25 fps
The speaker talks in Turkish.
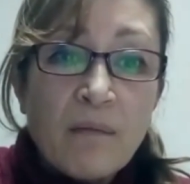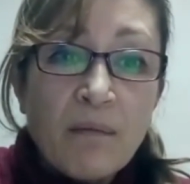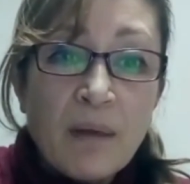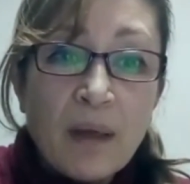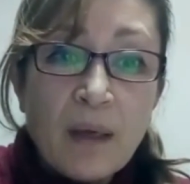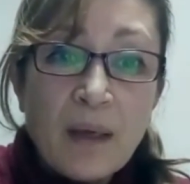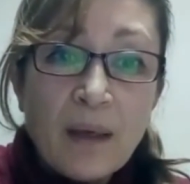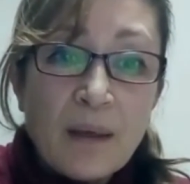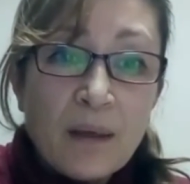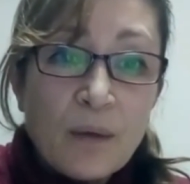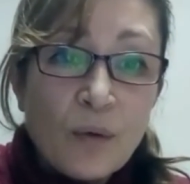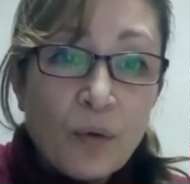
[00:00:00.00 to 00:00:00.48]

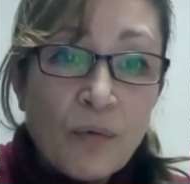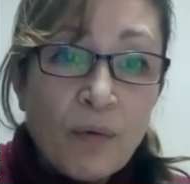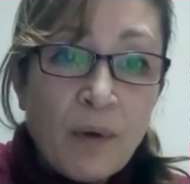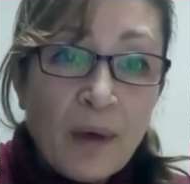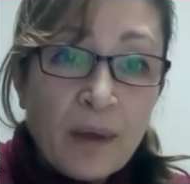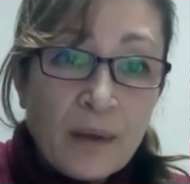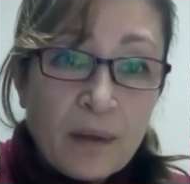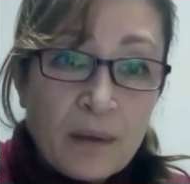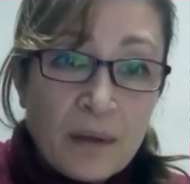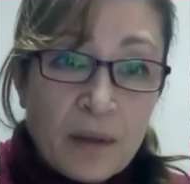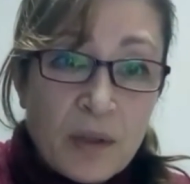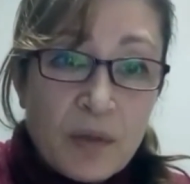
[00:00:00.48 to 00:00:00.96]
ve
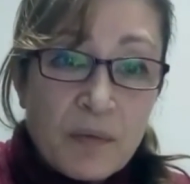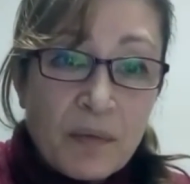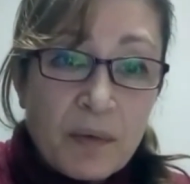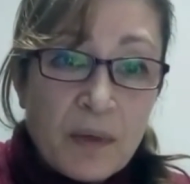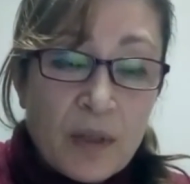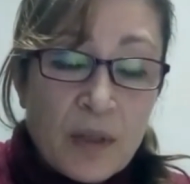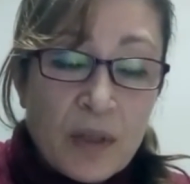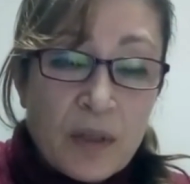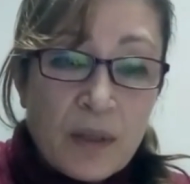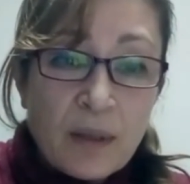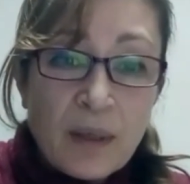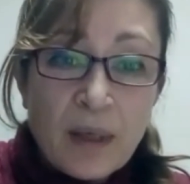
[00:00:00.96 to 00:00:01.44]
güven
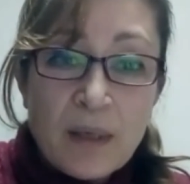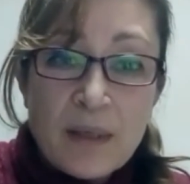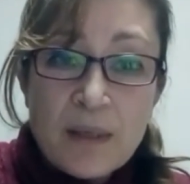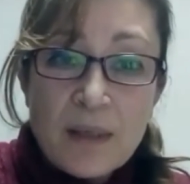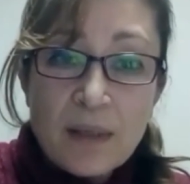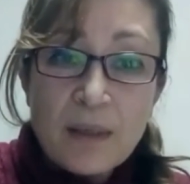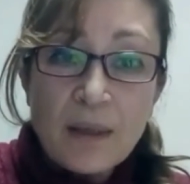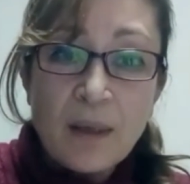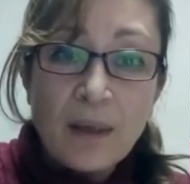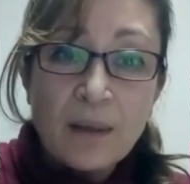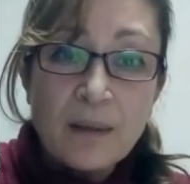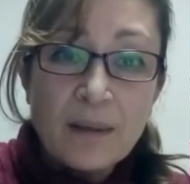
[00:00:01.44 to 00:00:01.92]
alışverişimden
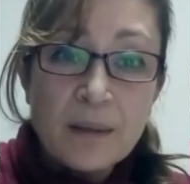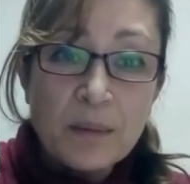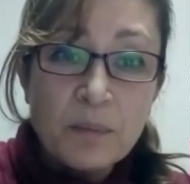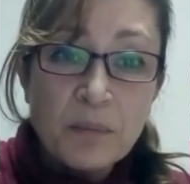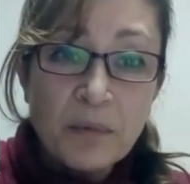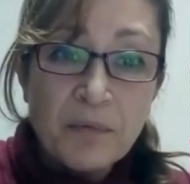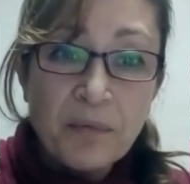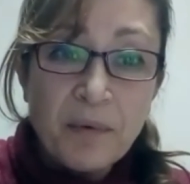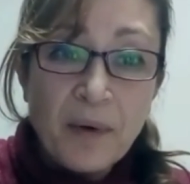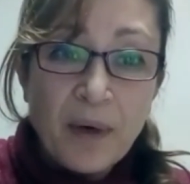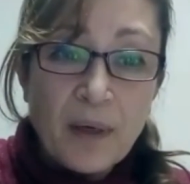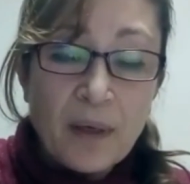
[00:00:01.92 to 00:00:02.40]

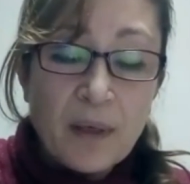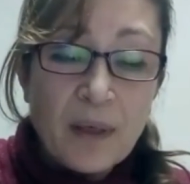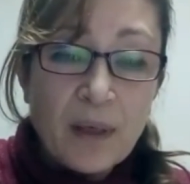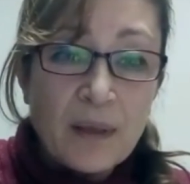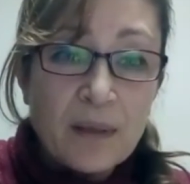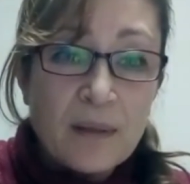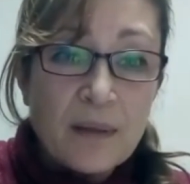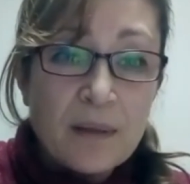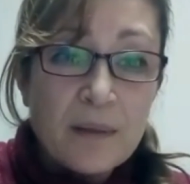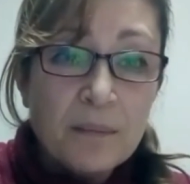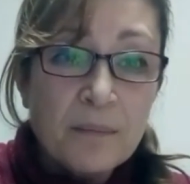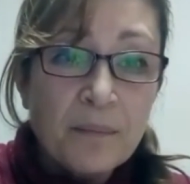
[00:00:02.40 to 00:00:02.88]
sınandığımı fark
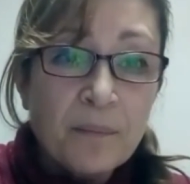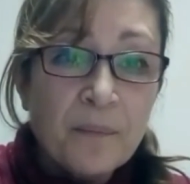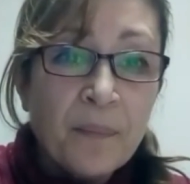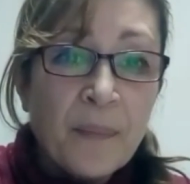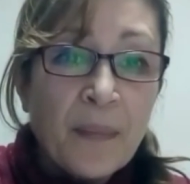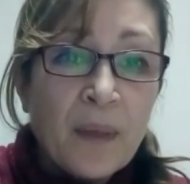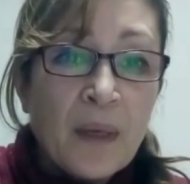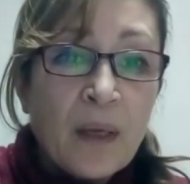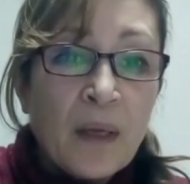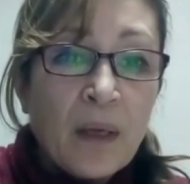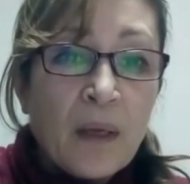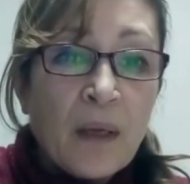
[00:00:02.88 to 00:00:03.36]
ettim.
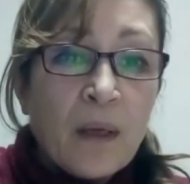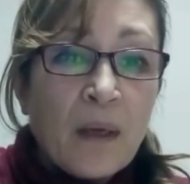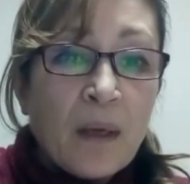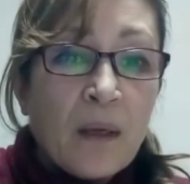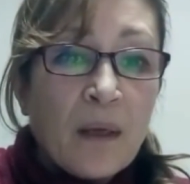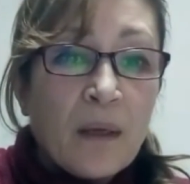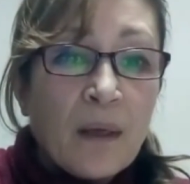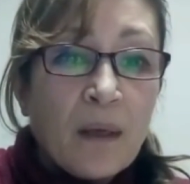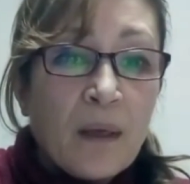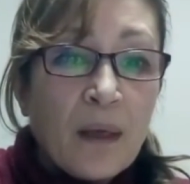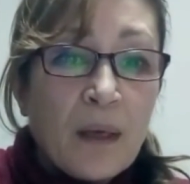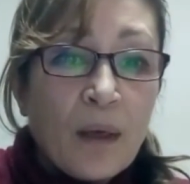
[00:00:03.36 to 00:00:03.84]

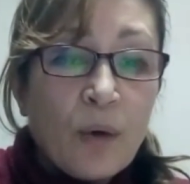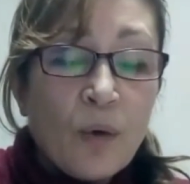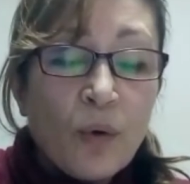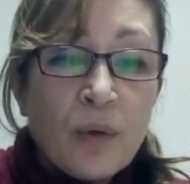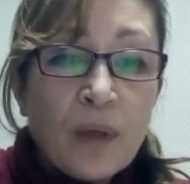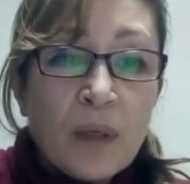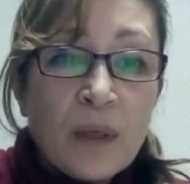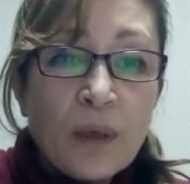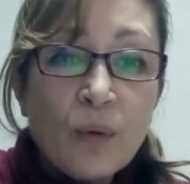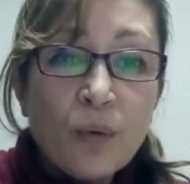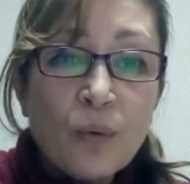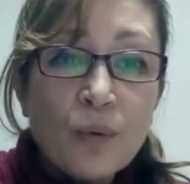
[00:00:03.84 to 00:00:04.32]
Ee,
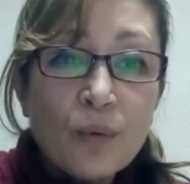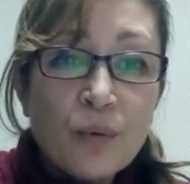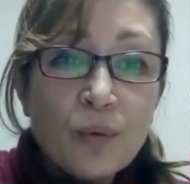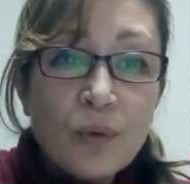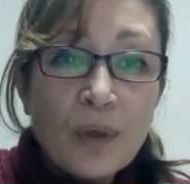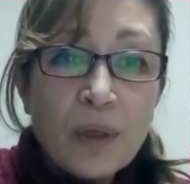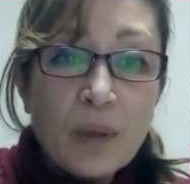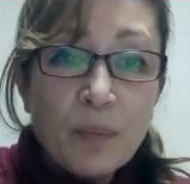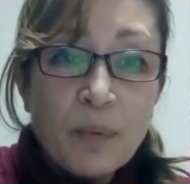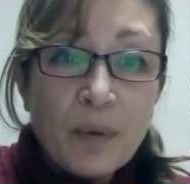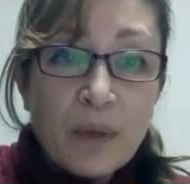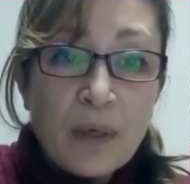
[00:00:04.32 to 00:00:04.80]
olana
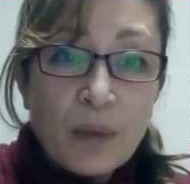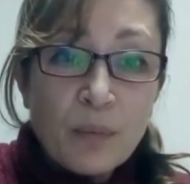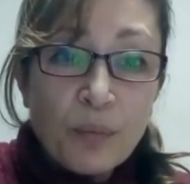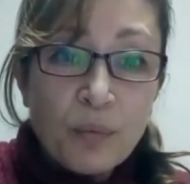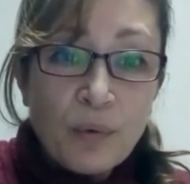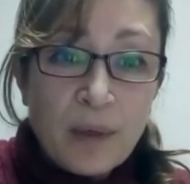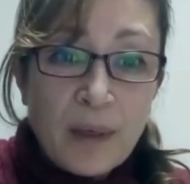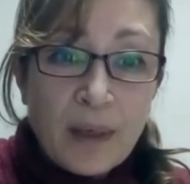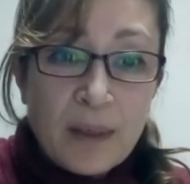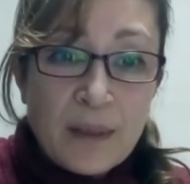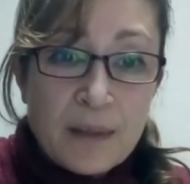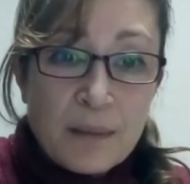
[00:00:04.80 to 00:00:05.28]
olduğu gibi
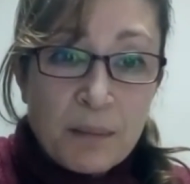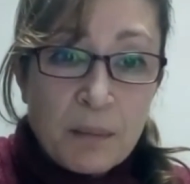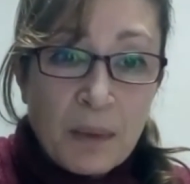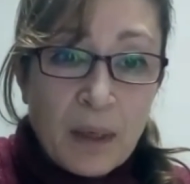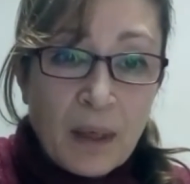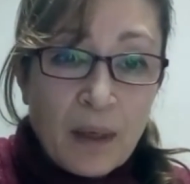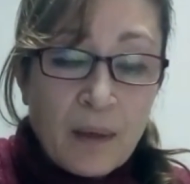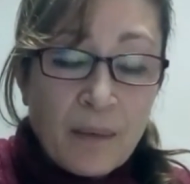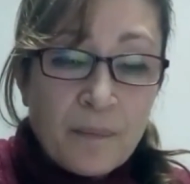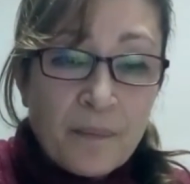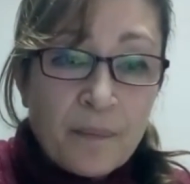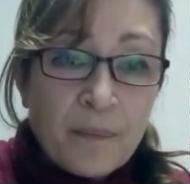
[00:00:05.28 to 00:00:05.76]
kabul
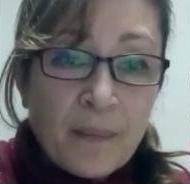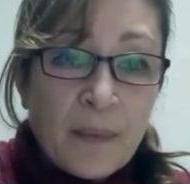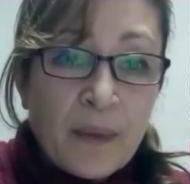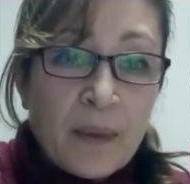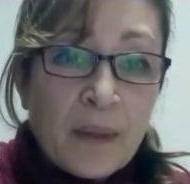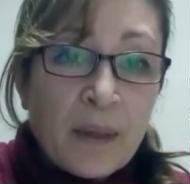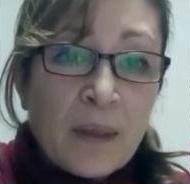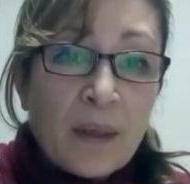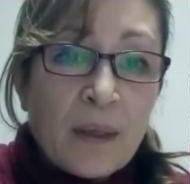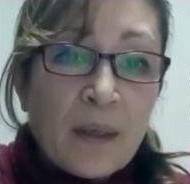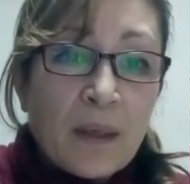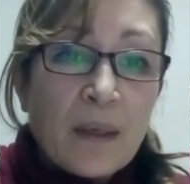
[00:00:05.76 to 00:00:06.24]
etmeyi,
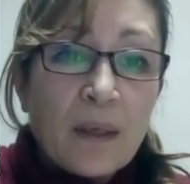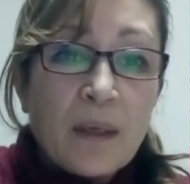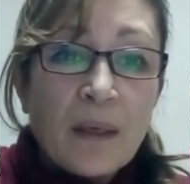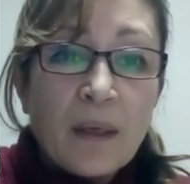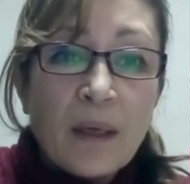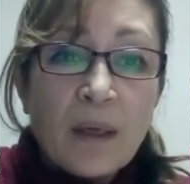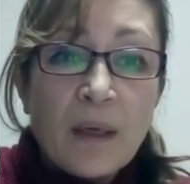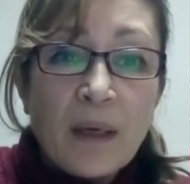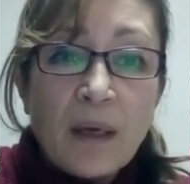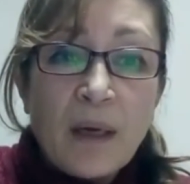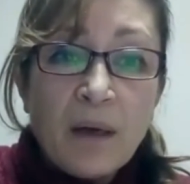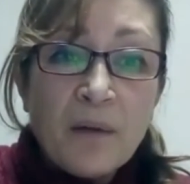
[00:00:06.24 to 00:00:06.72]

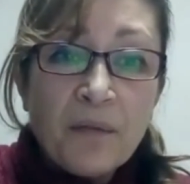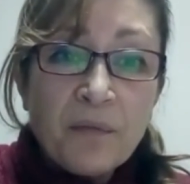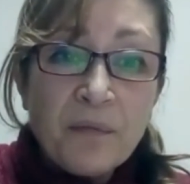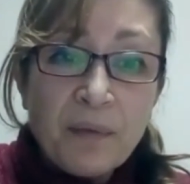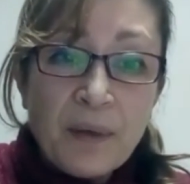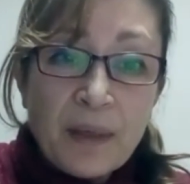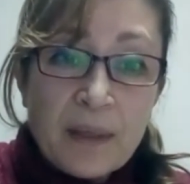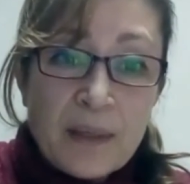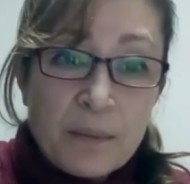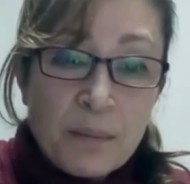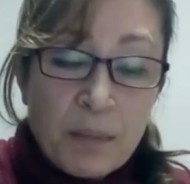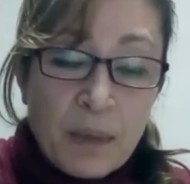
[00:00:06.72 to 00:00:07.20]
e,
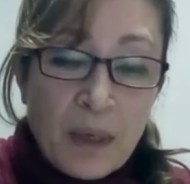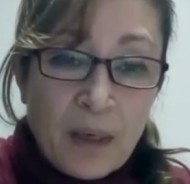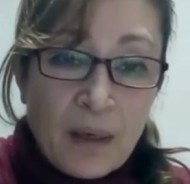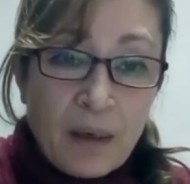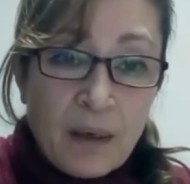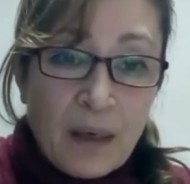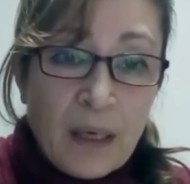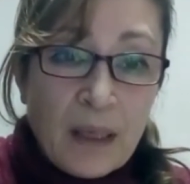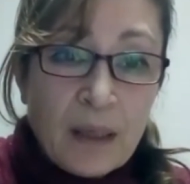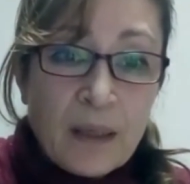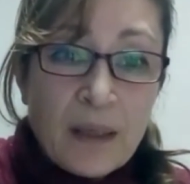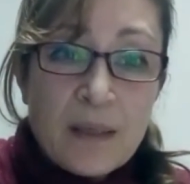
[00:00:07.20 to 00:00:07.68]

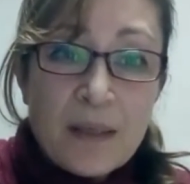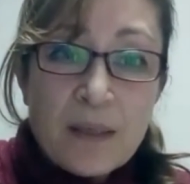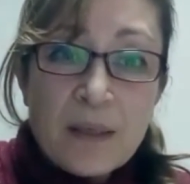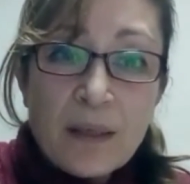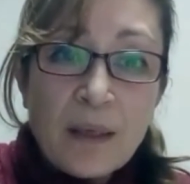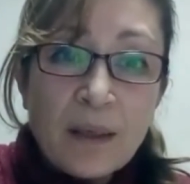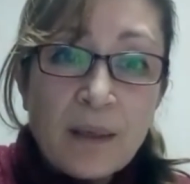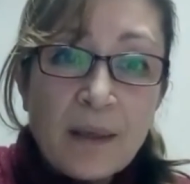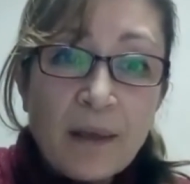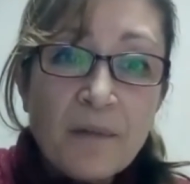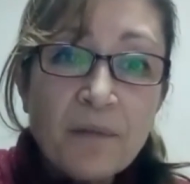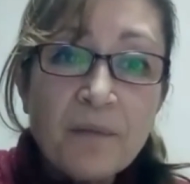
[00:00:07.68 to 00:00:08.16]
affetmeyi, en
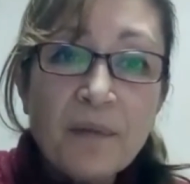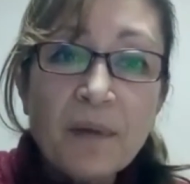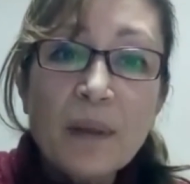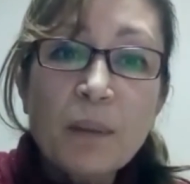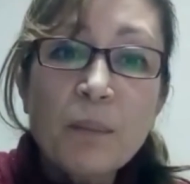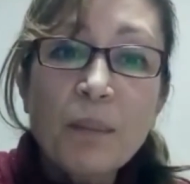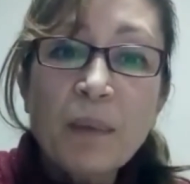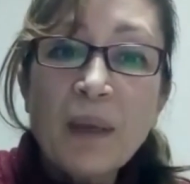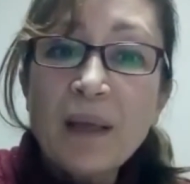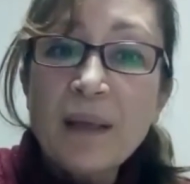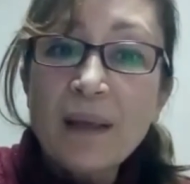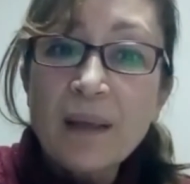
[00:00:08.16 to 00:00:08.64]
azından
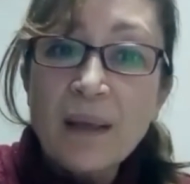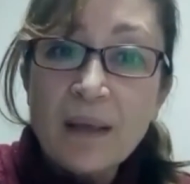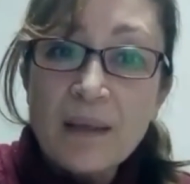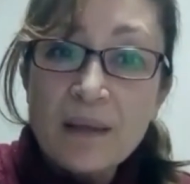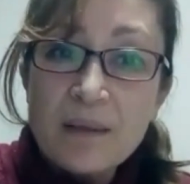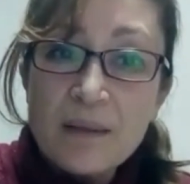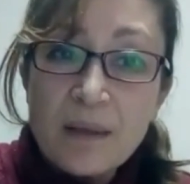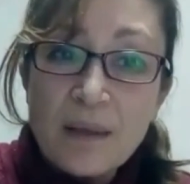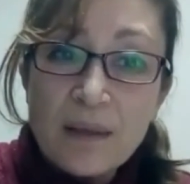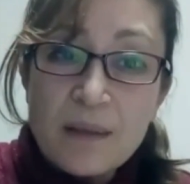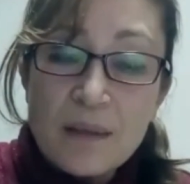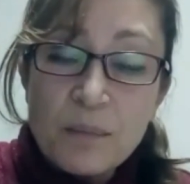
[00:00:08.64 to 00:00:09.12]
affetmeyi
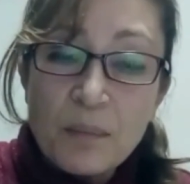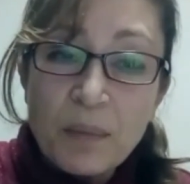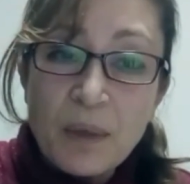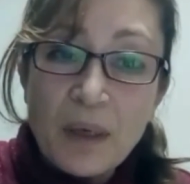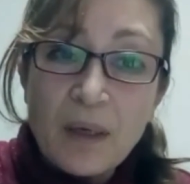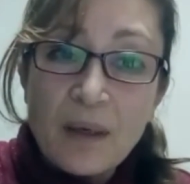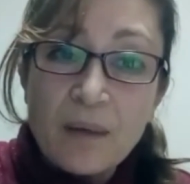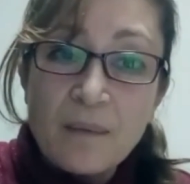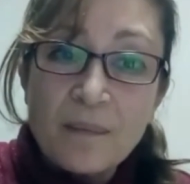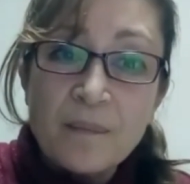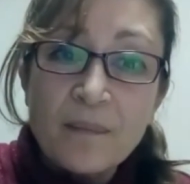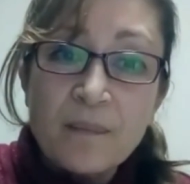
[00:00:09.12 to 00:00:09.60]
niyet
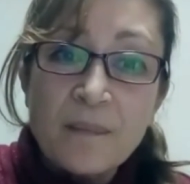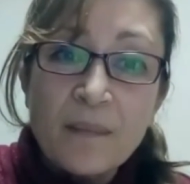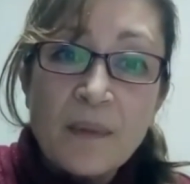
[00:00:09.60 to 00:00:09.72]
etmeyi,